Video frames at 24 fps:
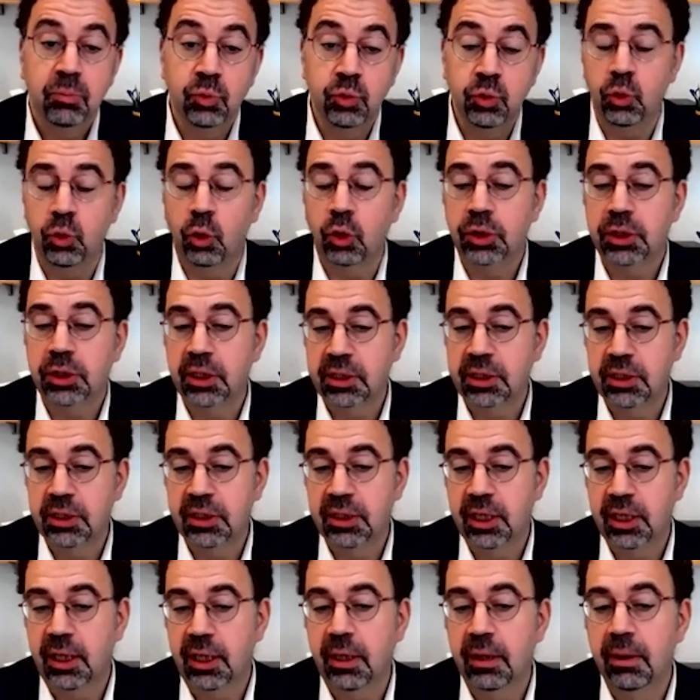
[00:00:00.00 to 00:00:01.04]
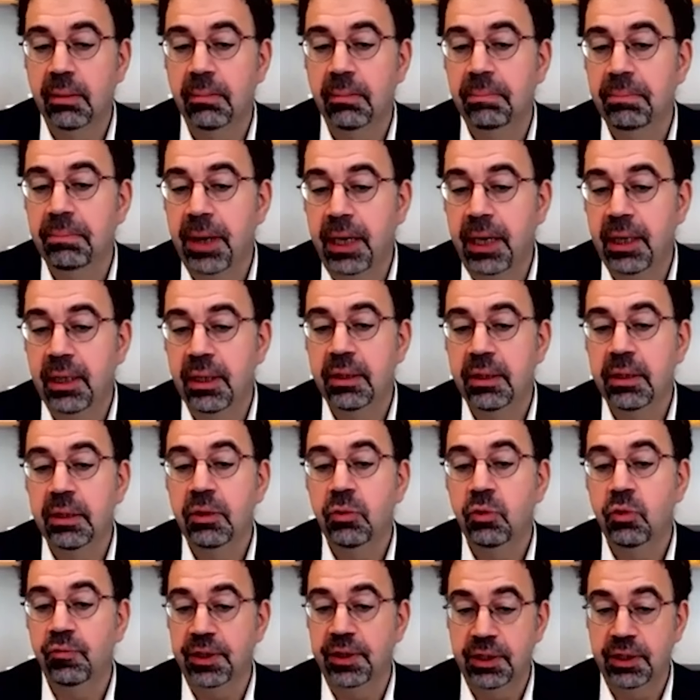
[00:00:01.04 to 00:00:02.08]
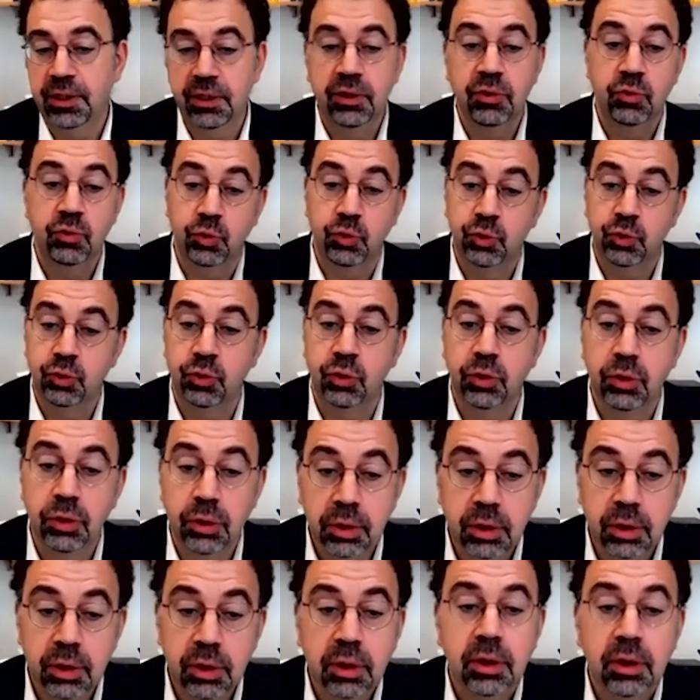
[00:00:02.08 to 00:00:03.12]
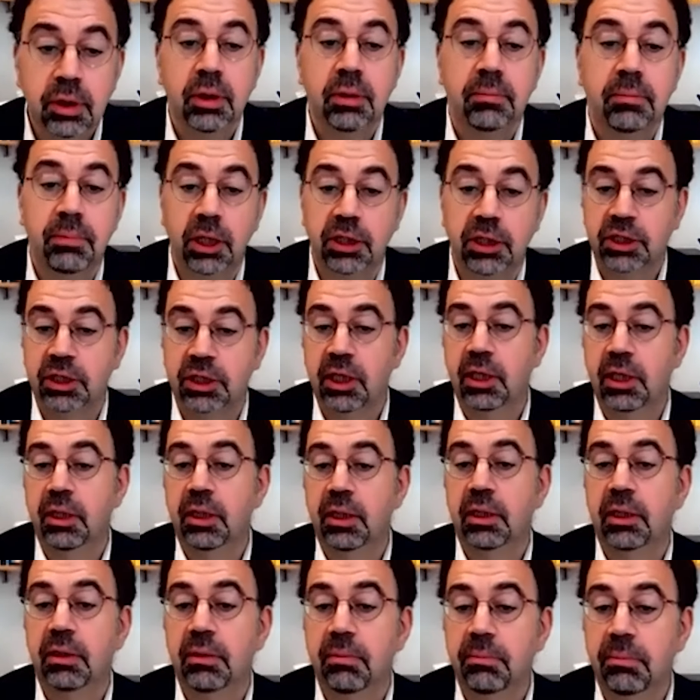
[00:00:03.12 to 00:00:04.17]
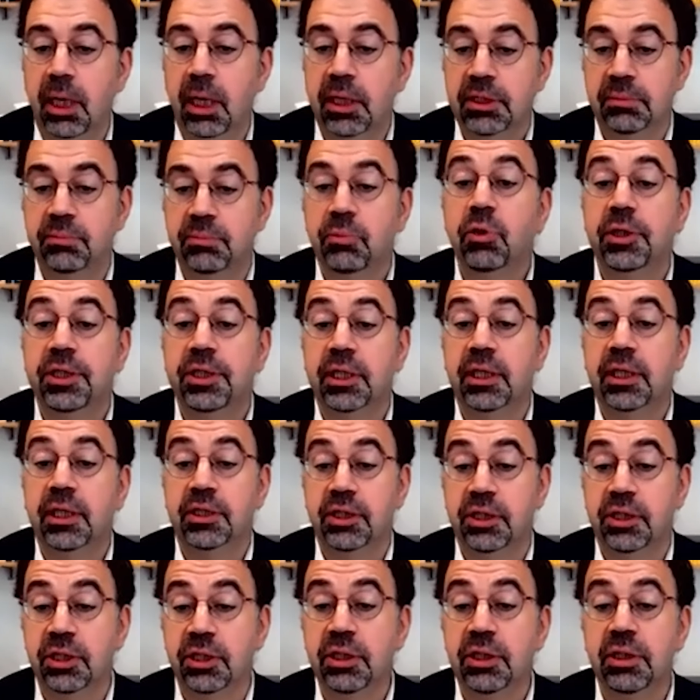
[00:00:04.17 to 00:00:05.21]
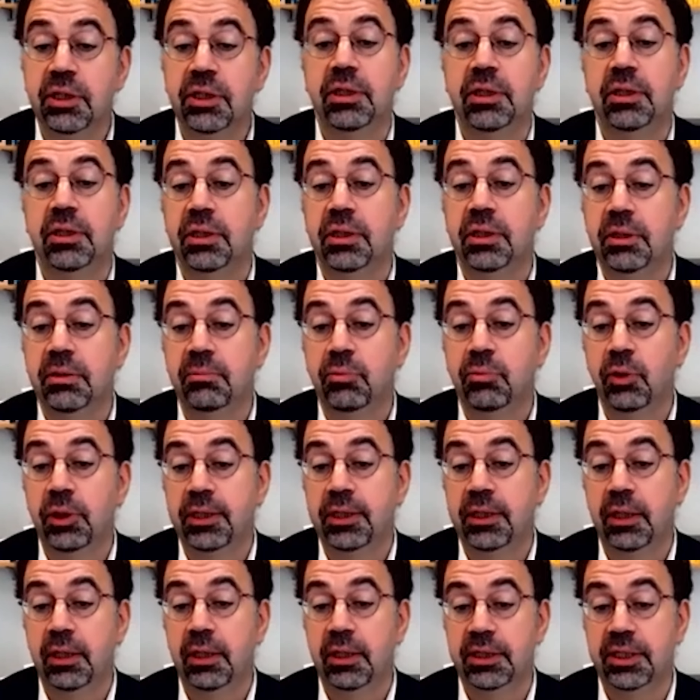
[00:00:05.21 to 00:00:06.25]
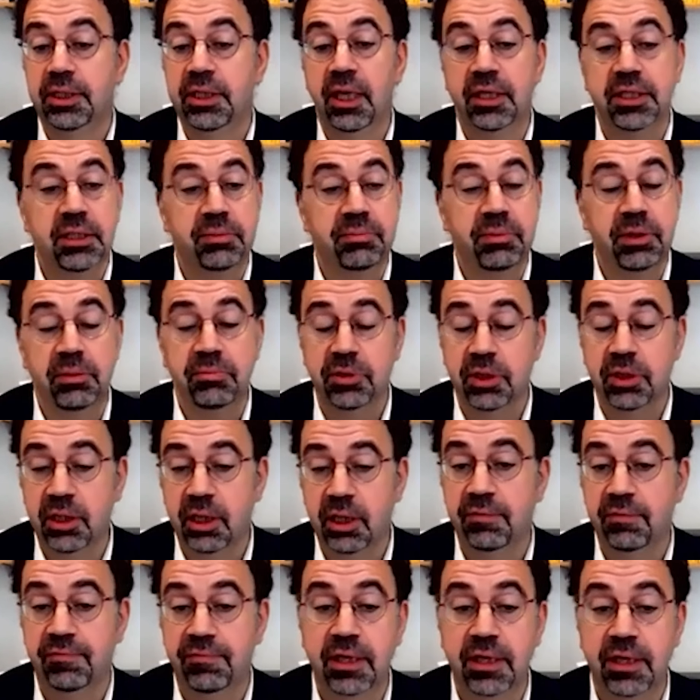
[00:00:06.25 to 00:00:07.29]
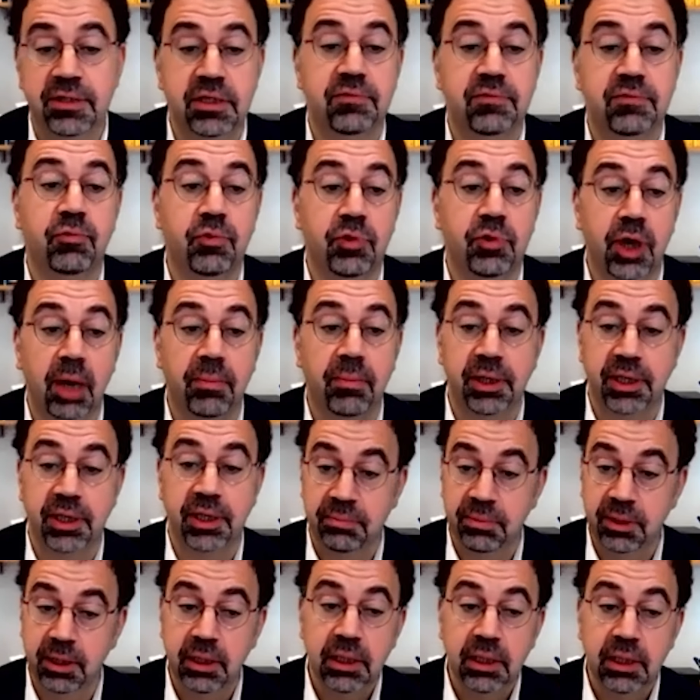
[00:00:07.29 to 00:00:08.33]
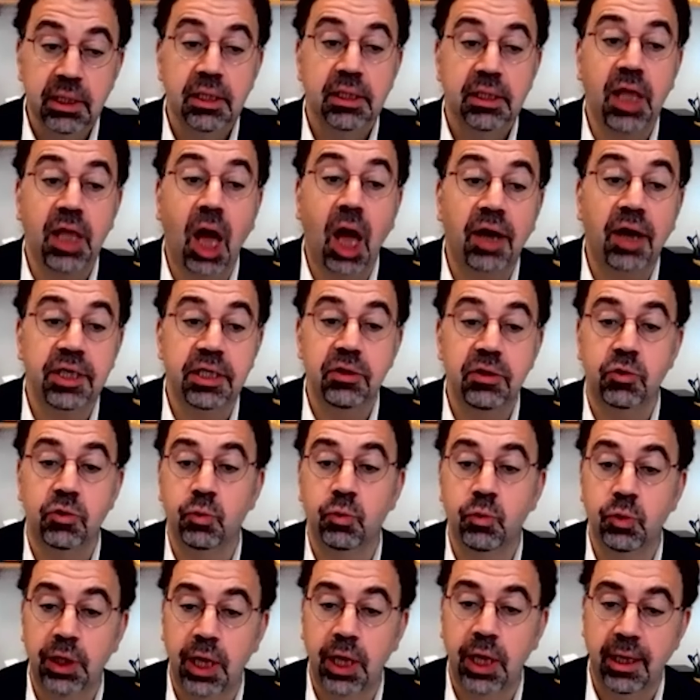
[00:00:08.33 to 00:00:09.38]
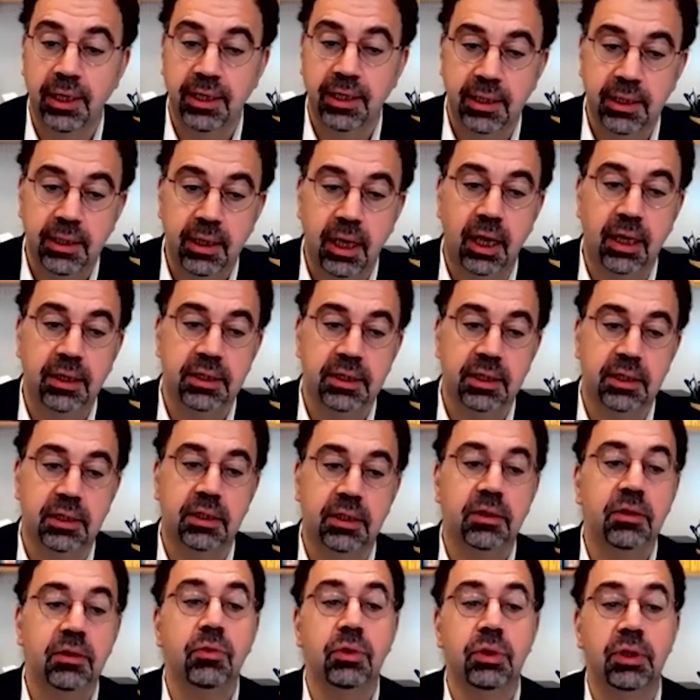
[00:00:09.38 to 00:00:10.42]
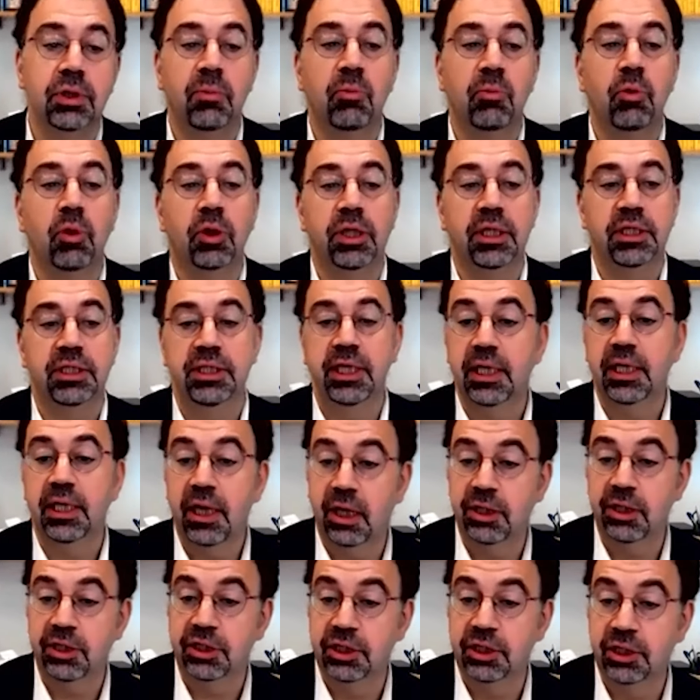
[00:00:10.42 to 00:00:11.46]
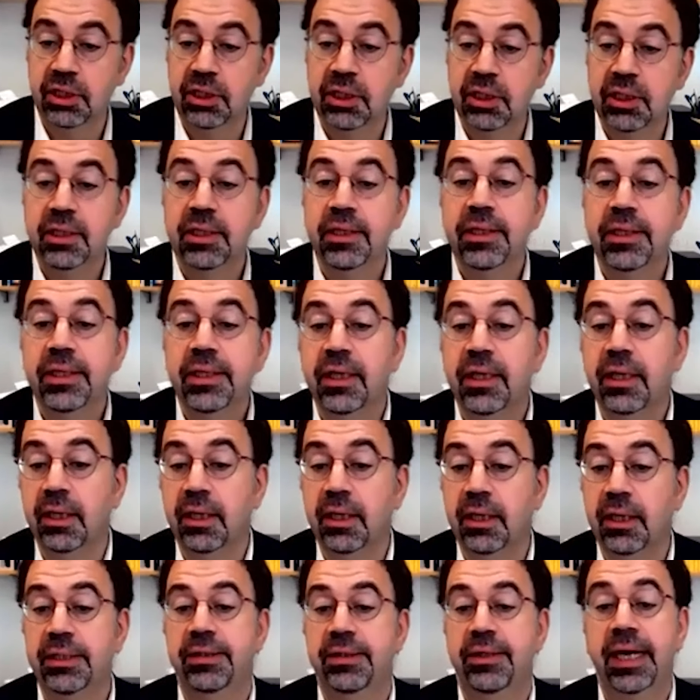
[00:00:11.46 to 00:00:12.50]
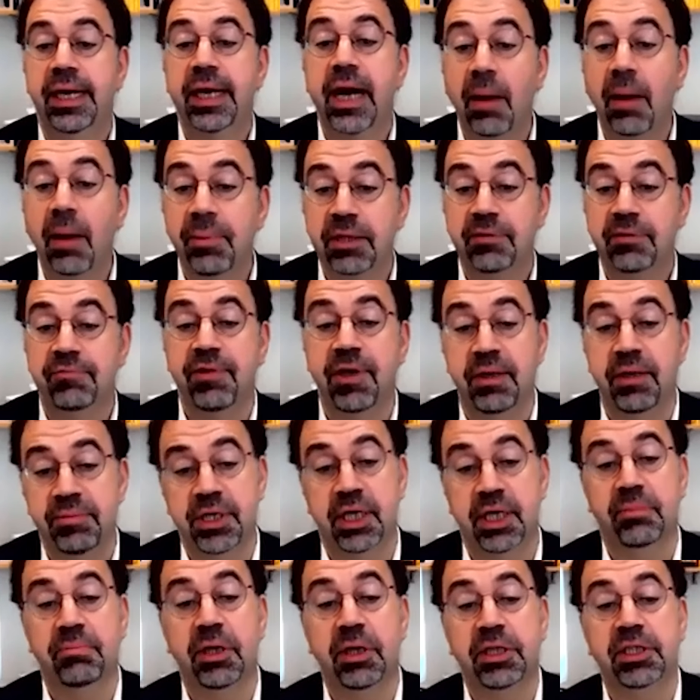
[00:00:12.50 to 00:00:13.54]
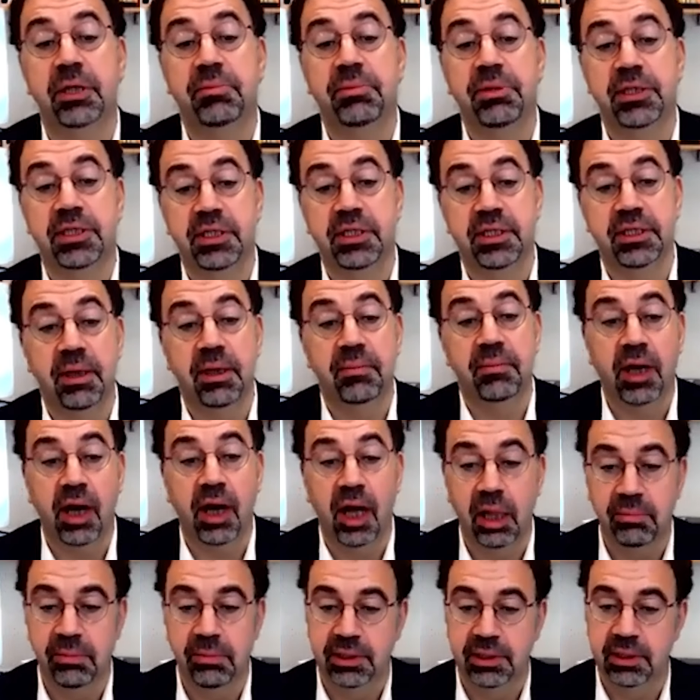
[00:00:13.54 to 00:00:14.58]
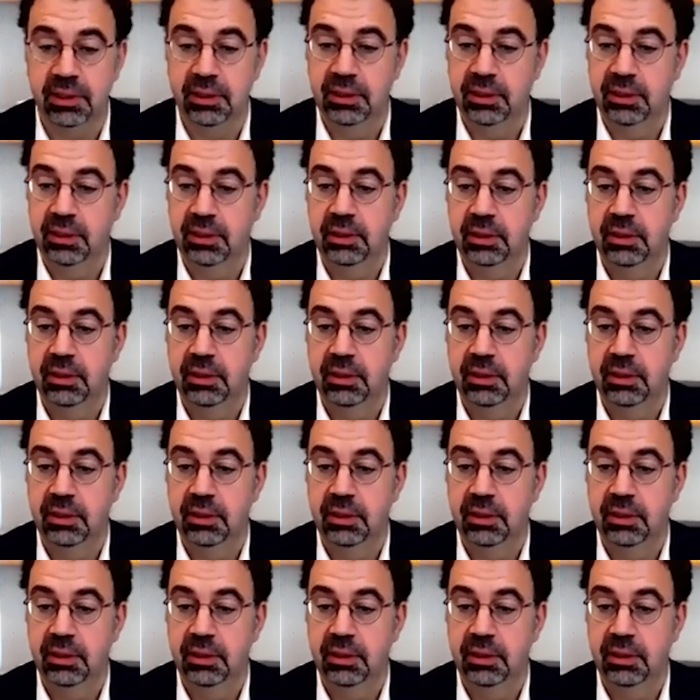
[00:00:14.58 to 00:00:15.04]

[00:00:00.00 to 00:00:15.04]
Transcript: Bunun ortasında Berlin duvarı düştü. Başka bazı politikacı, polit, e, siyasi bilimciler Francis Fukuyama gibi tarihin sonu geldi. Artık demokrasiye karşı e, rekabet verebilecek başka bir sistem kalmadı